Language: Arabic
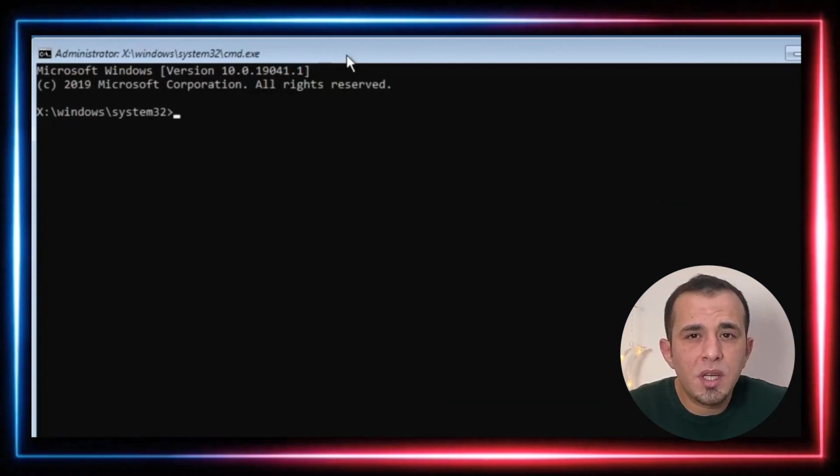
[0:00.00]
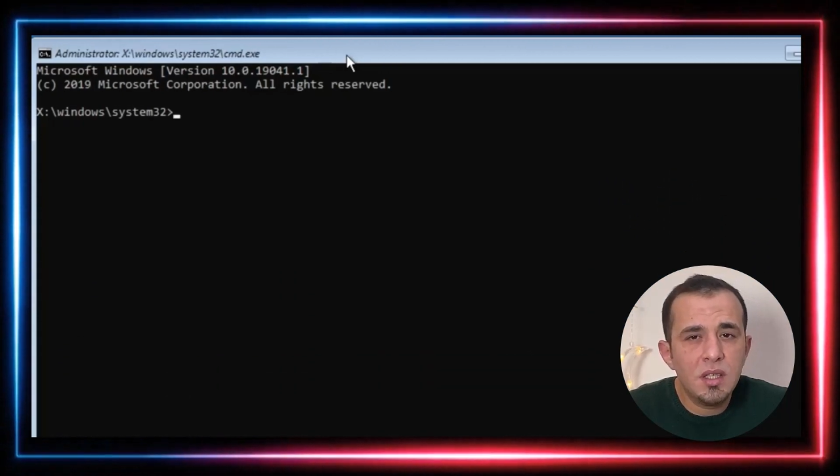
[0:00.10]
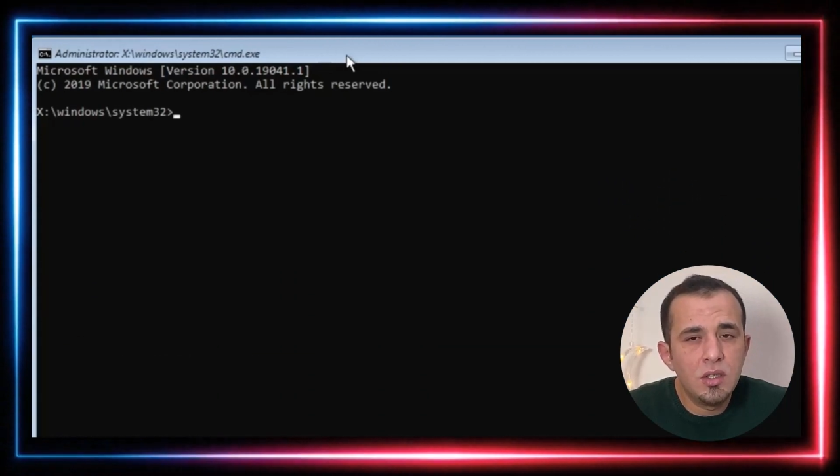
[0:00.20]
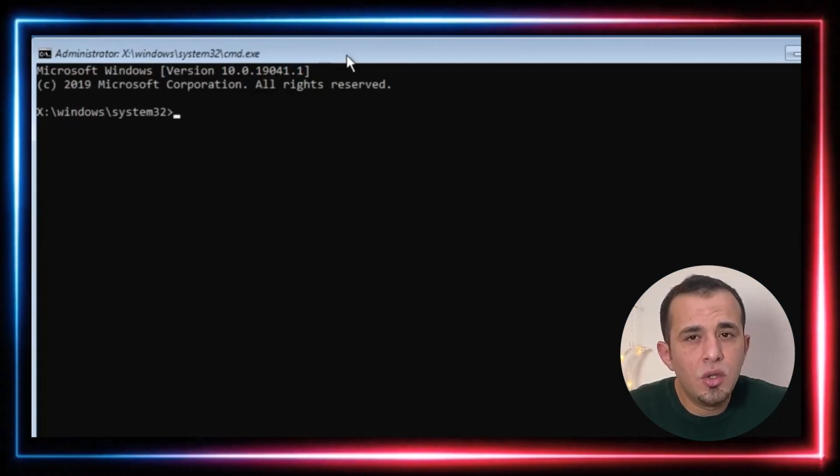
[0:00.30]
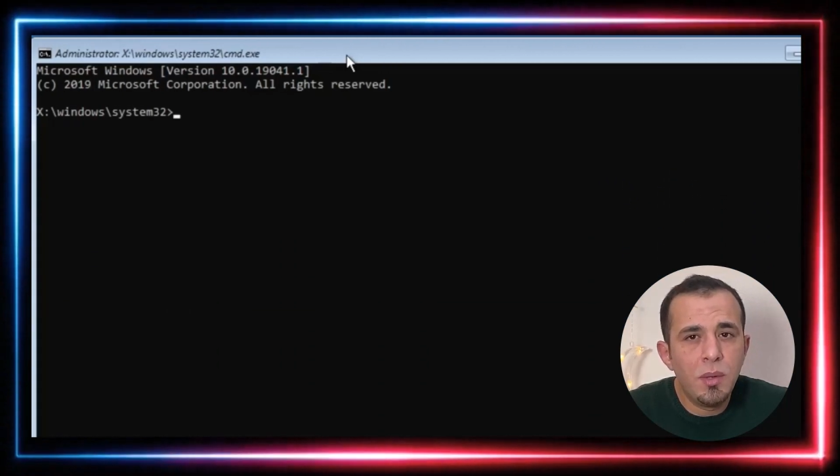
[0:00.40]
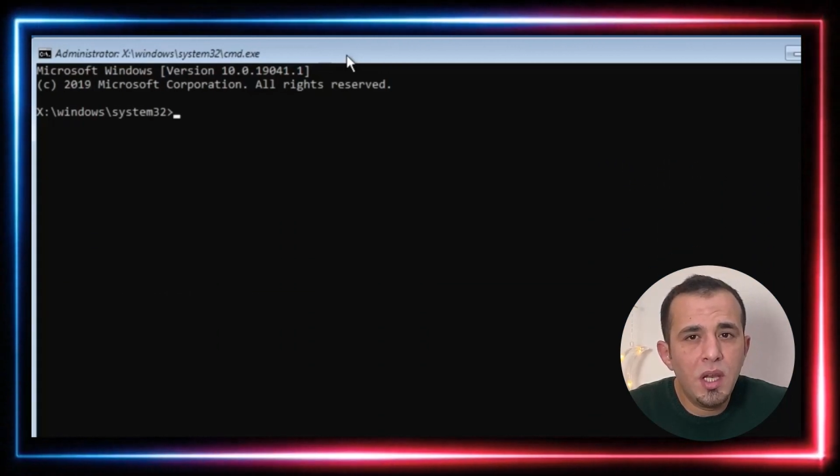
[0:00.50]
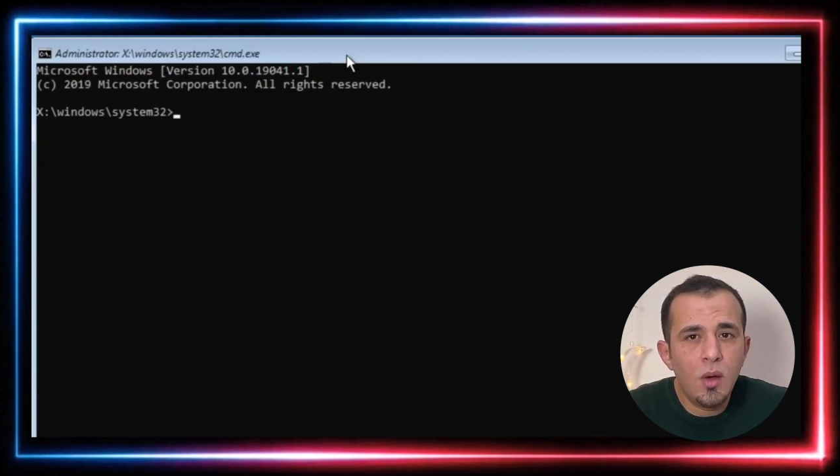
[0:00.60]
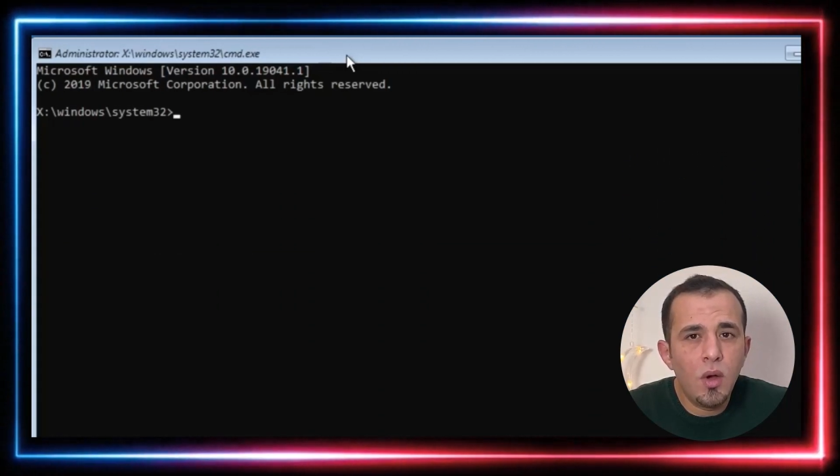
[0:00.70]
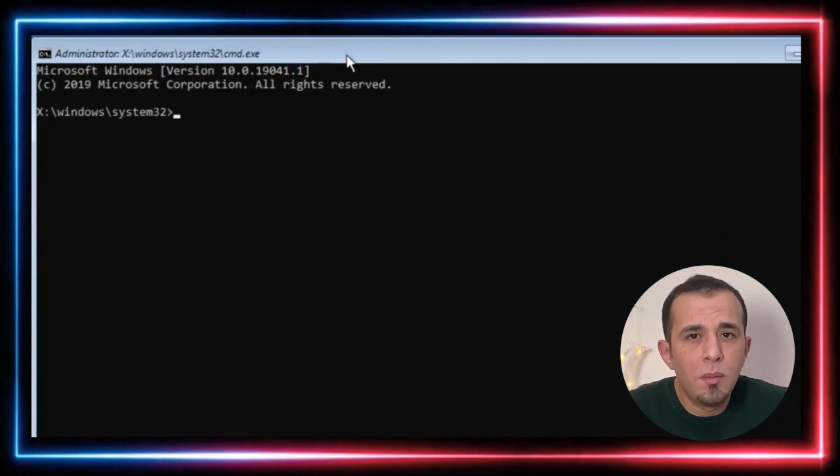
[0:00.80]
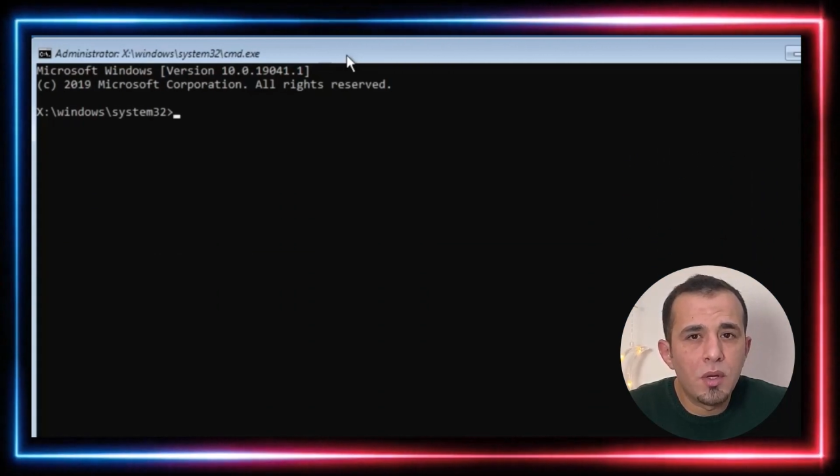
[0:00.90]
راح نكتب
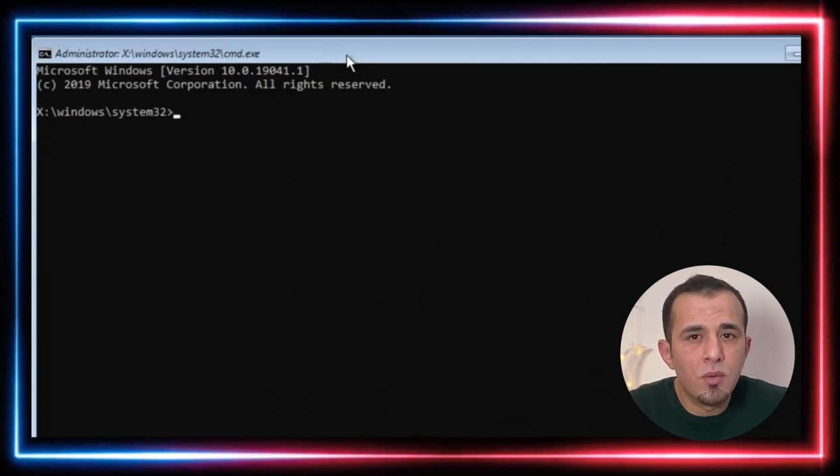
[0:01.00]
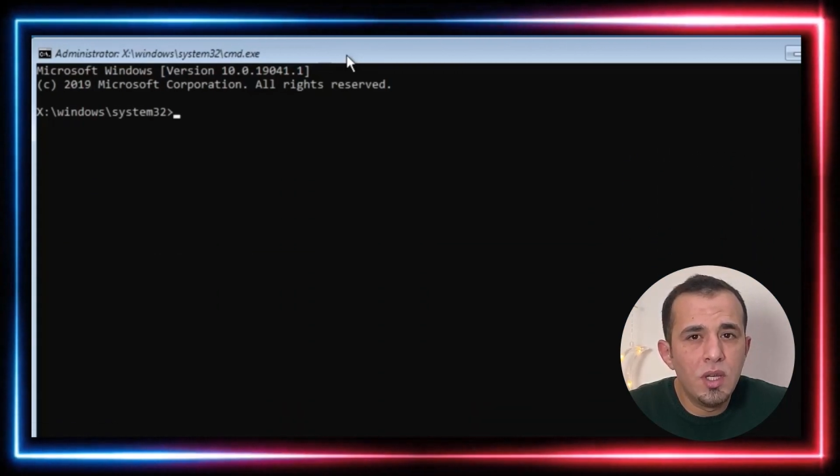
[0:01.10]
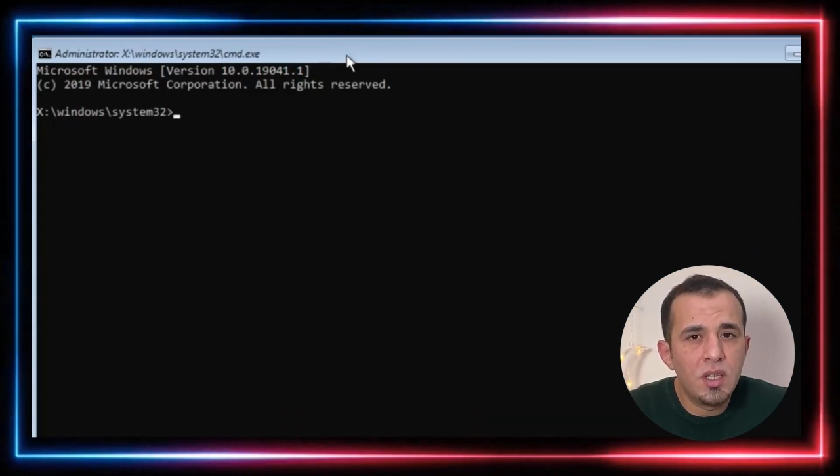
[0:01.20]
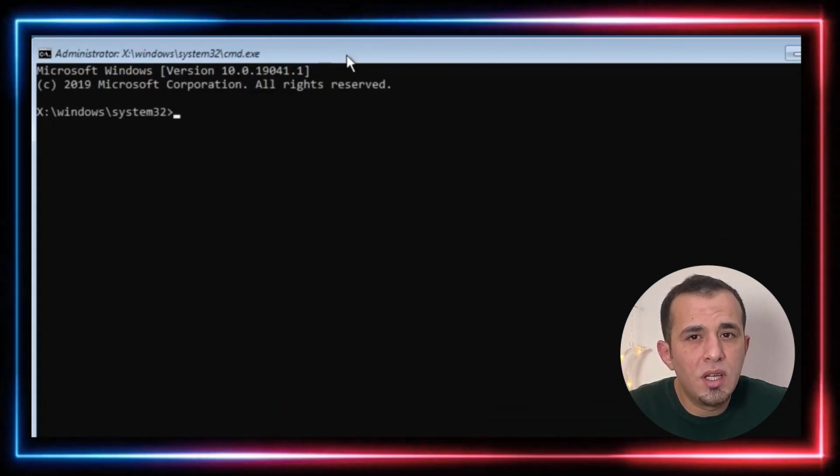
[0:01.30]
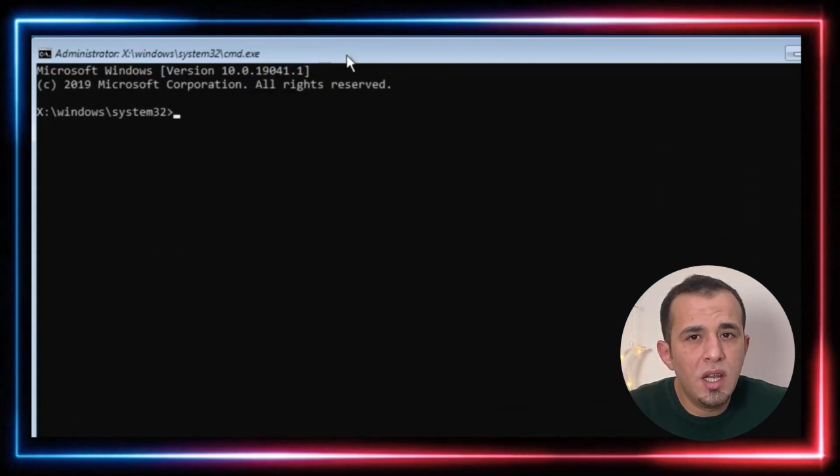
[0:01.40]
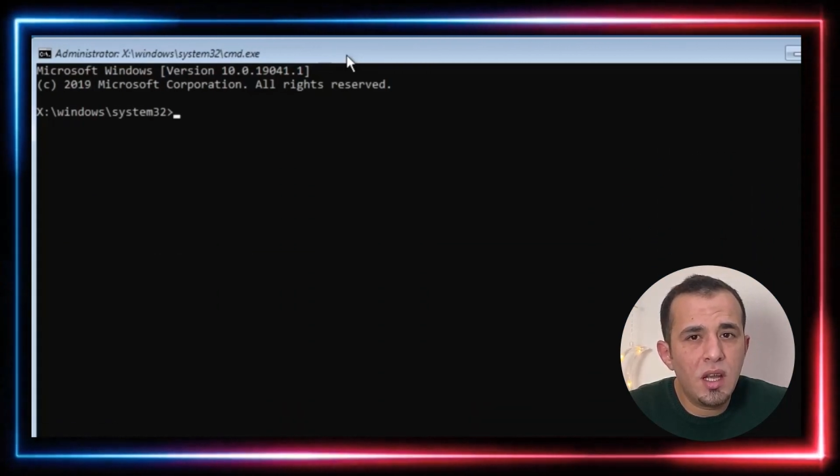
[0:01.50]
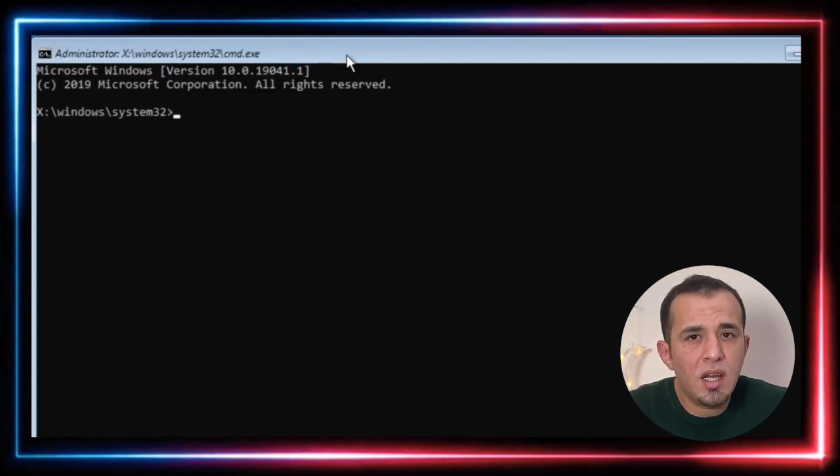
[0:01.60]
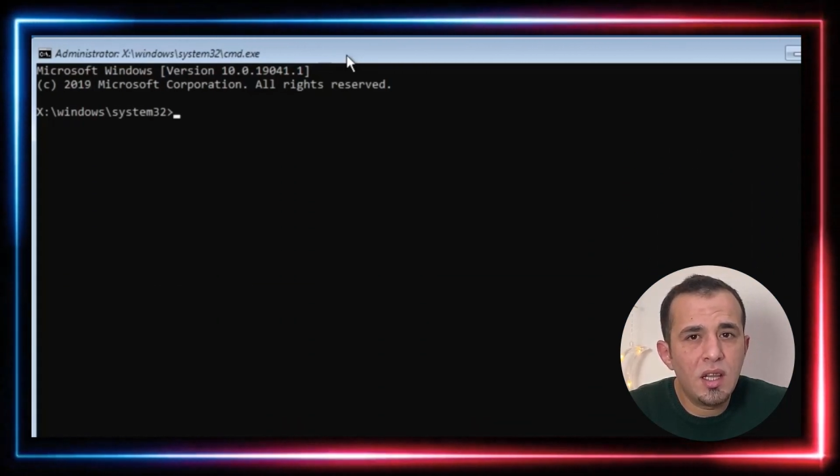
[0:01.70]
هالأوامر واللي كلها راح